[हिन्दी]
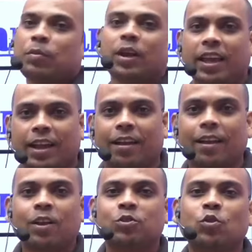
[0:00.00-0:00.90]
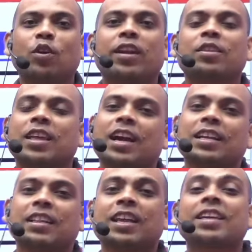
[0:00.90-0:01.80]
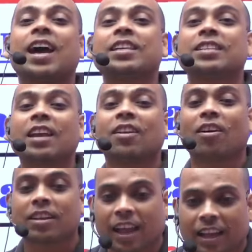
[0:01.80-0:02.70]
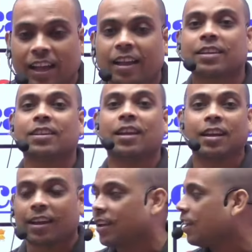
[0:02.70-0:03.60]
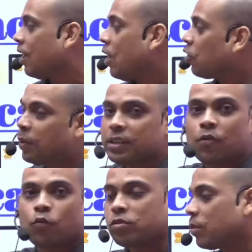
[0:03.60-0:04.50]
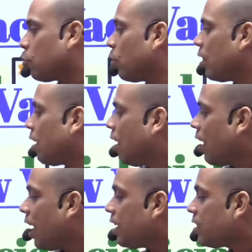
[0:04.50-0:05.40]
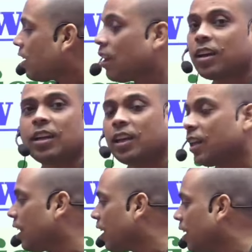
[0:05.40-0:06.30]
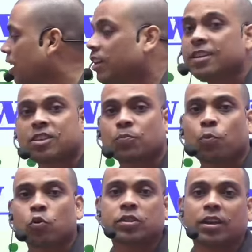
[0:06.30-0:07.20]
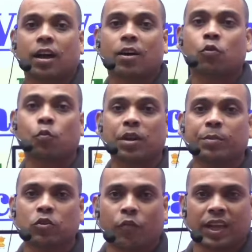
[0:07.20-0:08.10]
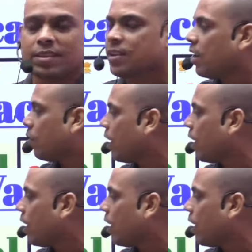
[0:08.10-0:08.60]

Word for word: मिलेगा जो लोग देखा जाता है कि आईटीआई लग जाएगा कि नहीं लगेगा तो भैया वो सब छोड़िए आईटीआई लगे या नहीं लगे लेकिन इस पोस्ट का ग्रुप डी में जो वैकेंसी आने वाला